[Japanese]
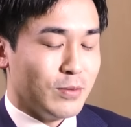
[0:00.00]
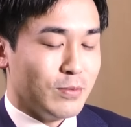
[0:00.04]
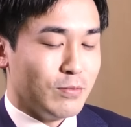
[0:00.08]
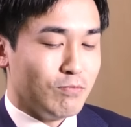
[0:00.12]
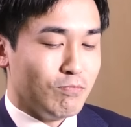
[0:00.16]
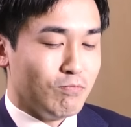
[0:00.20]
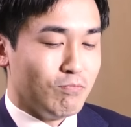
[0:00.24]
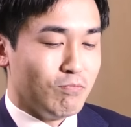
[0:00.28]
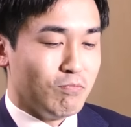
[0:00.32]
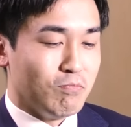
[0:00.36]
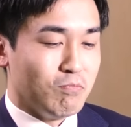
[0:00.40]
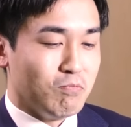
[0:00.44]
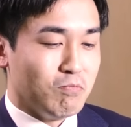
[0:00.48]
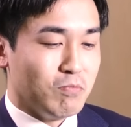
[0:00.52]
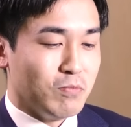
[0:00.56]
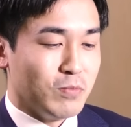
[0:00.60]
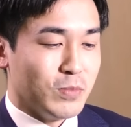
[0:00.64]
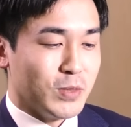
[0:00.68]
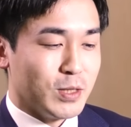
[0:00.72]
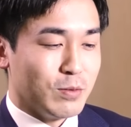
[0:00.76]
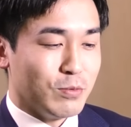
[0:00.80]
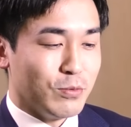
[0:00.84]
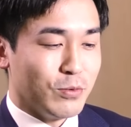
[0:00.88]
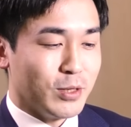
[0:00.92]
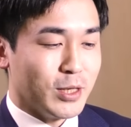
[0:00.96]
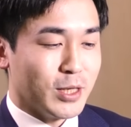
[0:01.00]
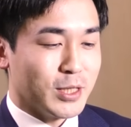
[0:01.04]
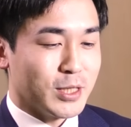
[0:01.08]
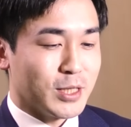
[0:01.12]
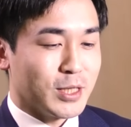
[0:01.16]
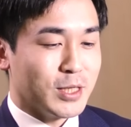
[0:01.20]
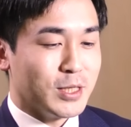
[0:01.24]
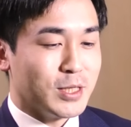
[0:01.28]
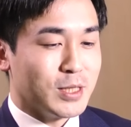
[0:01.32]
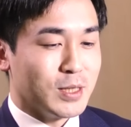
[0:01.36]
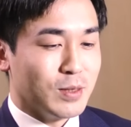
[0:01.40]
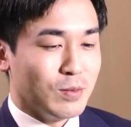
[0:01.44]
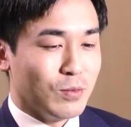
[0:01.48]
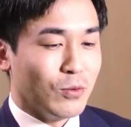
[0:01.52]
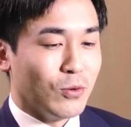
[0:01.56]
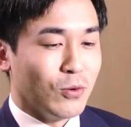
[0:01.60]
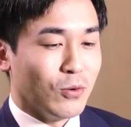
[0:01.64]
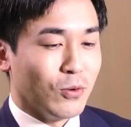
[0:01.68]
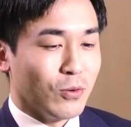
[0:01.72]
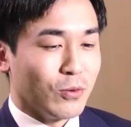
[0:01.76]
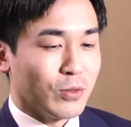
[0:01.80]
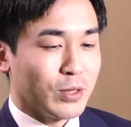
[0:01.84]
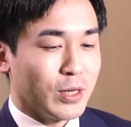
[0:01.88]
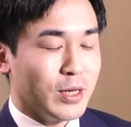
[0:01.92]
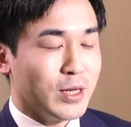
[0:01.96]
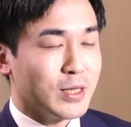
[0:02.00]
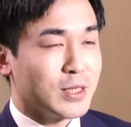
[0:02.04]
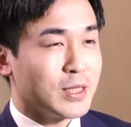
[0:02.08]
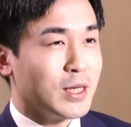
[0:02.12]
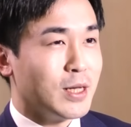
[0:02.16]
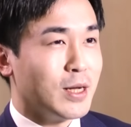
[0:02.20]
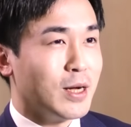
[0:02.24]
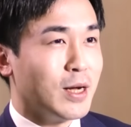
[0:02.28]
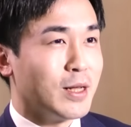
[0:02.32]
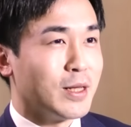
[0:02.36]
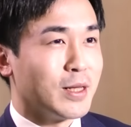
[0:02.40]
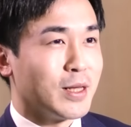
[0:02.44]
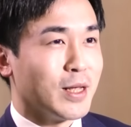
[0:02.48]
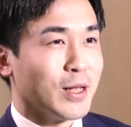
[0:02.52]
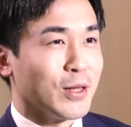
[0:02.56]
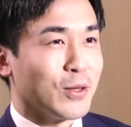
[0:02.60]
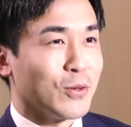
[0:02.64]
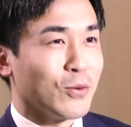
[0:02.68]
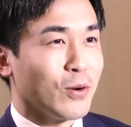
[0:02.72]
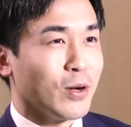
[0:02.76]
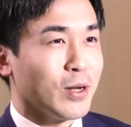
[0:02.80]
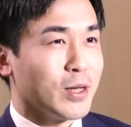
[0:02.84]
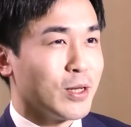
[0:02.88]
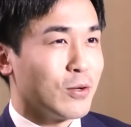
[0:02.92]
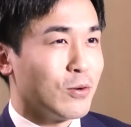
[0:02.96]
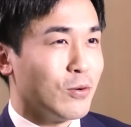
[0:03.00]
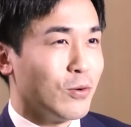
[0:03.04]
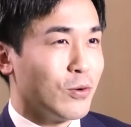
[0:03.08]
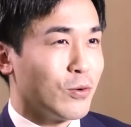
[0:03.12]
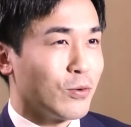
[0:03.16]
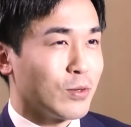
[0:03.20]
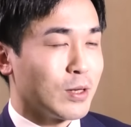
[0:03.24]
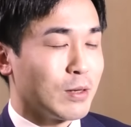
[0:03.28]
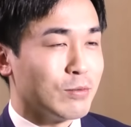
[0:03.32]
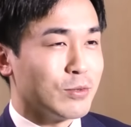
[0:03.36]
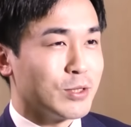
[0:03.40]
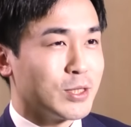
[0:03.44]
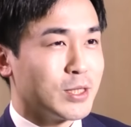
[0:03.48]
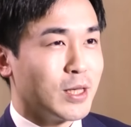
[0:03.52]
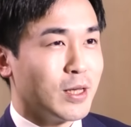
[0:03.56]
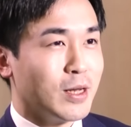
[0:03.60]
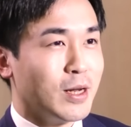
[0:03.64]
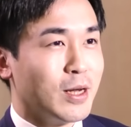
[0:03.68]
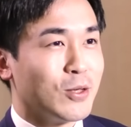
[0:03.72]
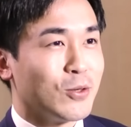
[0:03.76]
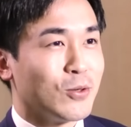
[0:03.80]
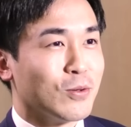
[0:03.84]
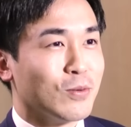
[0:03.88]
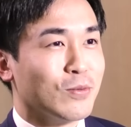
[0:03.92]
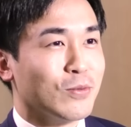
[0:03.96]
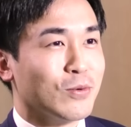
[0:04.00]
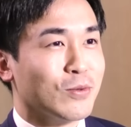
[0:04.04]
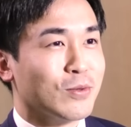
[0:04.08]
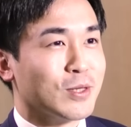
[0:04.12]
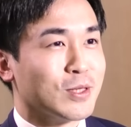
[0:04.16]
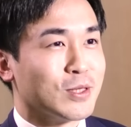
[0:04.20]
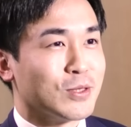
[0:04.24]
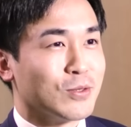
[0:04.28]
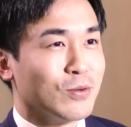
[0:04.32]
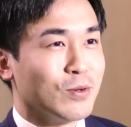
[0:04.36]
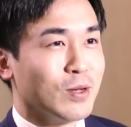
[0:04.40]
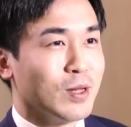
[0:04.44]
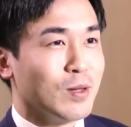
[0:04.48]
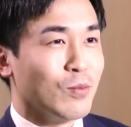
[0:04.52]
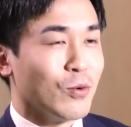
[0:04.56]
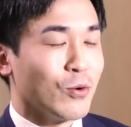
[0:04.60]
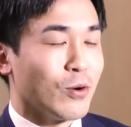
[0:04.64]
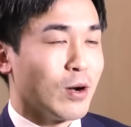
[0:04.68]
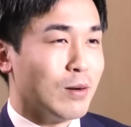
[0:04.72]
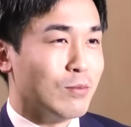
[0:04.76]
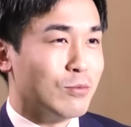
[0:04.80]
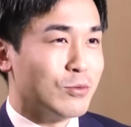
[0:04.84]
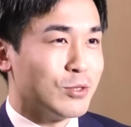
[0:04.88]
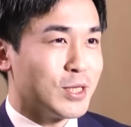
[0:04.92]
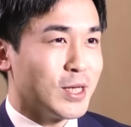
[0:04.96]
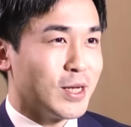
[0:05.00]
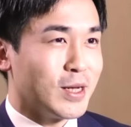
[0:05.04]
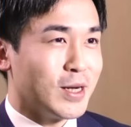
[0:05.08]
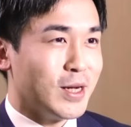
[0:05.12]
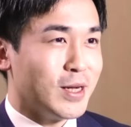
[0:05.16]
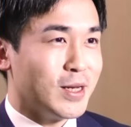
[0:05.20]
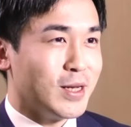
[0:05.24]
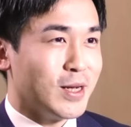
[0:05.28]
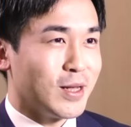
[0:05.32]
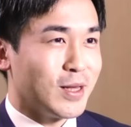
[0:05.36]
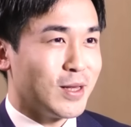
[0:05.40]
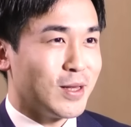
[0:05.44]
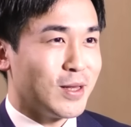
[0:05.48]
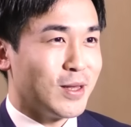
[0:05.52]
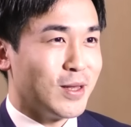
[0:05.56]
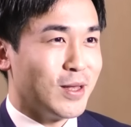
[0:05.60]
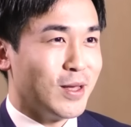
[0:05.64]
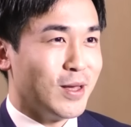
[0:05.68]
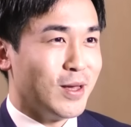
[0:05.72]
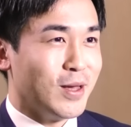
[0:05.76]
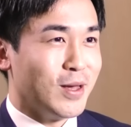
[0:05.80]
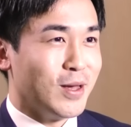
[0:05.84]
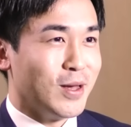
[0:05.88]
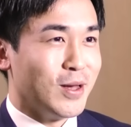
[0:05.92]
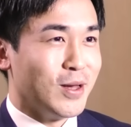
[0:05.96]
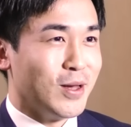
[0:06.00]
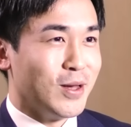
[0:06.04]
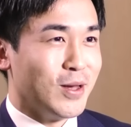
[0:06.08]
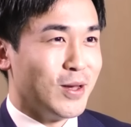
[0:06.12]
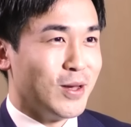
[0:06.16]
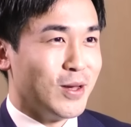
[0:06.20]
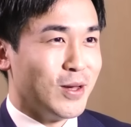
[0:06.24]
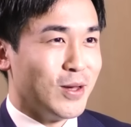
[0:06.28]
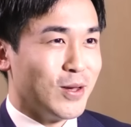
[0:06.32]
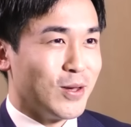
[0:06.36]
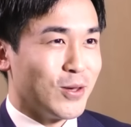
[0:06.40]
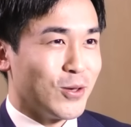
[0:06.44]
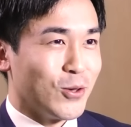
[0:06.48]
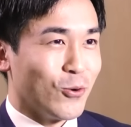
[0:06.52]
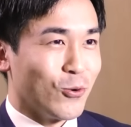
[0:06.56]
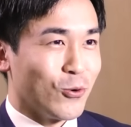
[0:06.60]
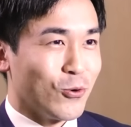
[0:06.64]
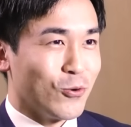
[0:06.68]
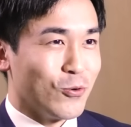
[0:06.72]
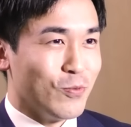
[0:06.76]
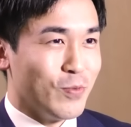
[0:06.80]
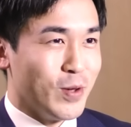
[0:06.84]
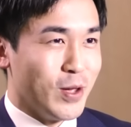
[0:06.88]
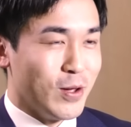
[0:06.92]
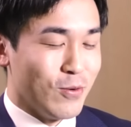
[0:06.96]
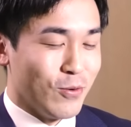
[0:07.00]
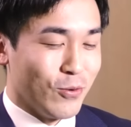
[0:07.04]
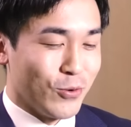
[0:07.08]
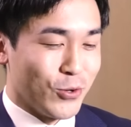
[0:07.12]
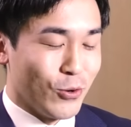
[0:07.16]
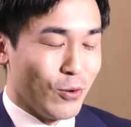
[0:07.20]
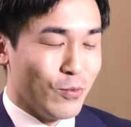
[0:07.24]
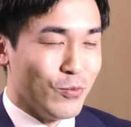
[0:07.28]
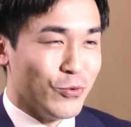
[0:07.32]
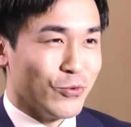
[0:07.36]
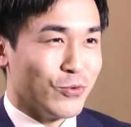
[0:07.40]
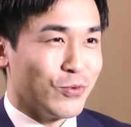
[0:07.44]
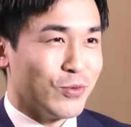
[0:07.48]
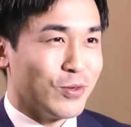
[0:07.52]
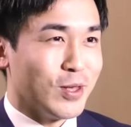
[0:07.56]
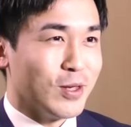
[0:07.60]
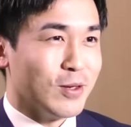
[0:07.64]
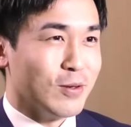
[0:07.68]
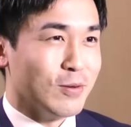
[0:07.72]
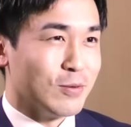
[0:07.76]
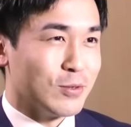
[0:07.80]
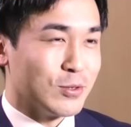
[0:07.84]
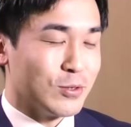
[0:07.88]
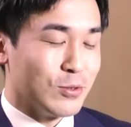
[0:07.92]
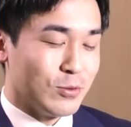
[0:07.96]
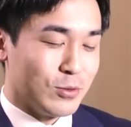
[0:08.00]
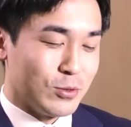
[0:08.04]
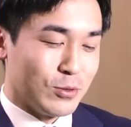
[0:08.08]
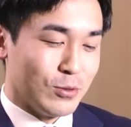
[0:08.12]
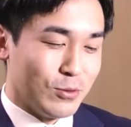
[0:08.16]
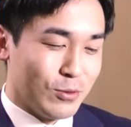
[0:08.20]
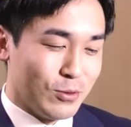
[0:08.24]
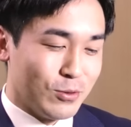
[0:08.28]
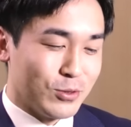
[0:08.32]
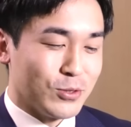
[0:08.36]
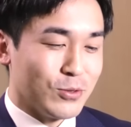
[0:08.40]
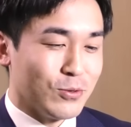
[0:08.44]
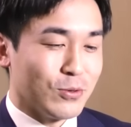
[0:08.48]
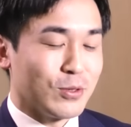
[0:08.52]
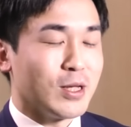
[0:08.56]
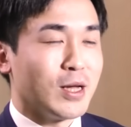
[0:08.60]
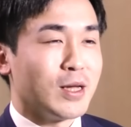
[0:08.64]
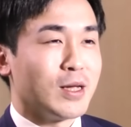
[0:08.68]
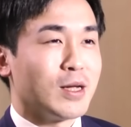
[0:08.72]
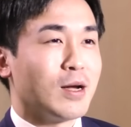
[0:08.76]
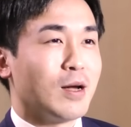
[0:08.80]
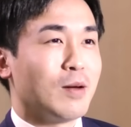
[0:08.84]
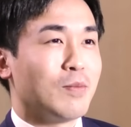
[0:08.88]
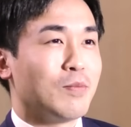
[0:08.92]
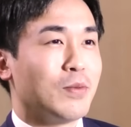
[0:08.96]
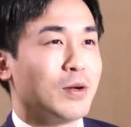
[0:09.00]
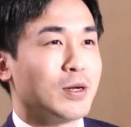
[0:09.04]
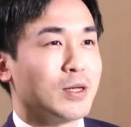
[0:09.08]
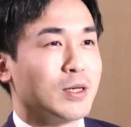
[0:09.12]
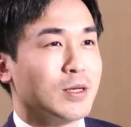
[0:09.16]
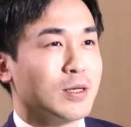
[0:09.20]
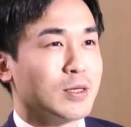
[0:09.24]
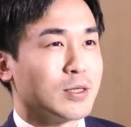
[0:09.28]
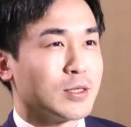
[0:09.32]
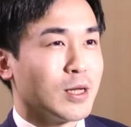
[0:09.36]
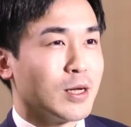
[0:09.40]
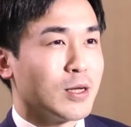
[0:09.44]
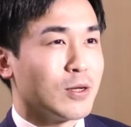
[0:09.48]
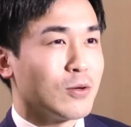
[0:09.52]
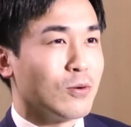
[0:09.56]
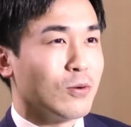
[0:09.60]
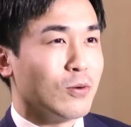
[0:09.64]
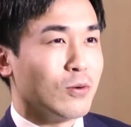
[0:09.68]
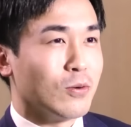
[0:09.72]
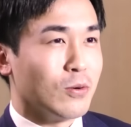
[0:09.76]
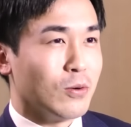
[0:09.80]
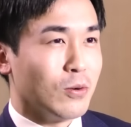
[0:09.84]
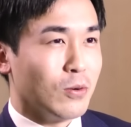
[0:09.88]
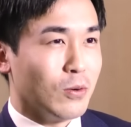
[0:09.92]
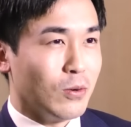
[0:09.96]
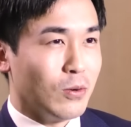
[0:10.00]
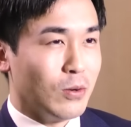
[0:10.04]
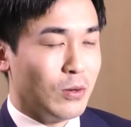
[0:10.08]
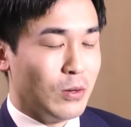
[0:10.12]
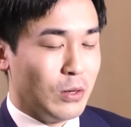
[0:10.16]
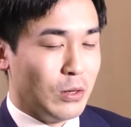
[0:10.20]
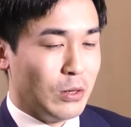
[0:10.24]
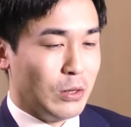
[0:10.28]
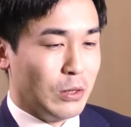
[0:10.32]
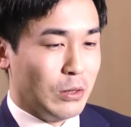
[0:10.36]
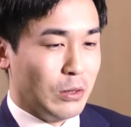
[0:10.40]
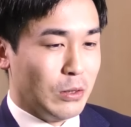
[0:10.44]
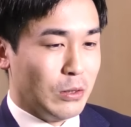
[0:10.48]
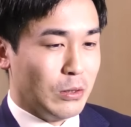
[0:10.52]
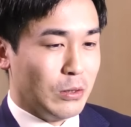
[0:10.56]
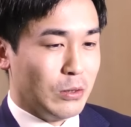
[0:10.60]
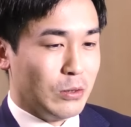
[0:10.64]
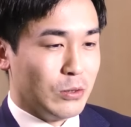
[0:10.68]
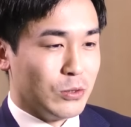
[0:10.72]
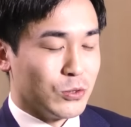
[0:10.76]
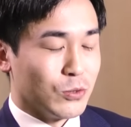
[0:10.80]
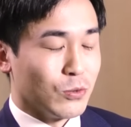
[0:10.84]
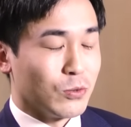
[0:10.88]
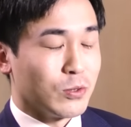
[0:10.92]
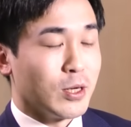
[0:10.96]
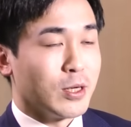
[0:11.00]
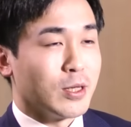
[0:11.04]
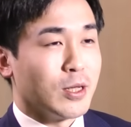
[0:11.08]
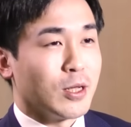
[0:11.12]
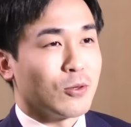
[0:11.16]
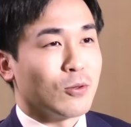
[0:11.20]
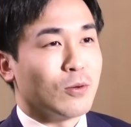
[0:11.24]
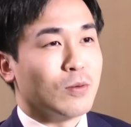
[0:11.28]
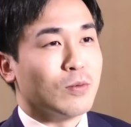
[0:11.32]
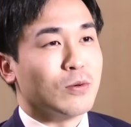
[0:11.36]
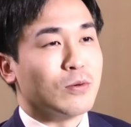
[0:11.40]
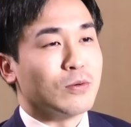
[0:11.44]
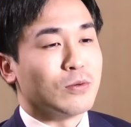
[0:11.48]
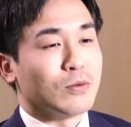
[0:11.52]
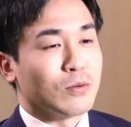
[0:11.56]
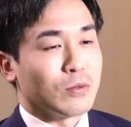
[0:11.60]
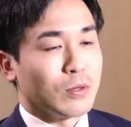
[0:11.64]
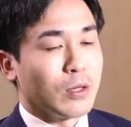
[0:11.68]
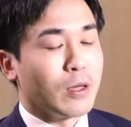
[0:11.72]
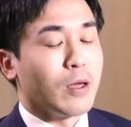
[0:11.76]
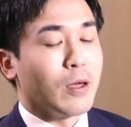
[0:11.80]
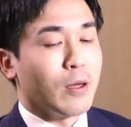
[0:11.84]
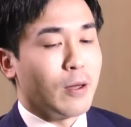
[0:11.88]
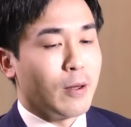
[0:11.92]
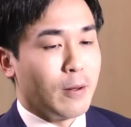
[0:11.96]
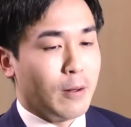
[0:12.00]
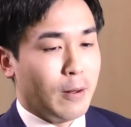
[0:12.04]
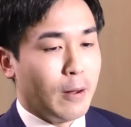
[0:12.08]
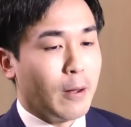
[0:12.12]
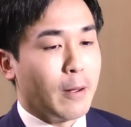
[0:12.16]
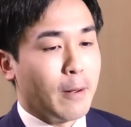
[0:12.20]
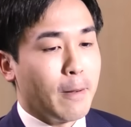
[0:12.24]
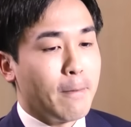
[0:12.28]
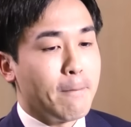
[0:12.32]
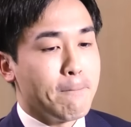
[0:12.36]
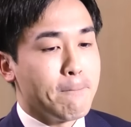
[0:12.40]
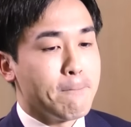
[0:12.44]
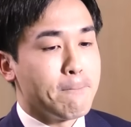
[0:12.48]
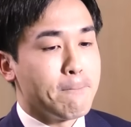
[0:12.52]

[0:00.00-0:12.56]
うん自分たち棋士も形勢判断とか一個一個多分してないと思うんですよね。もうがむしゃらになって局面を読むっていうそその状態がやっぱり最高の状態だと思うので、はい、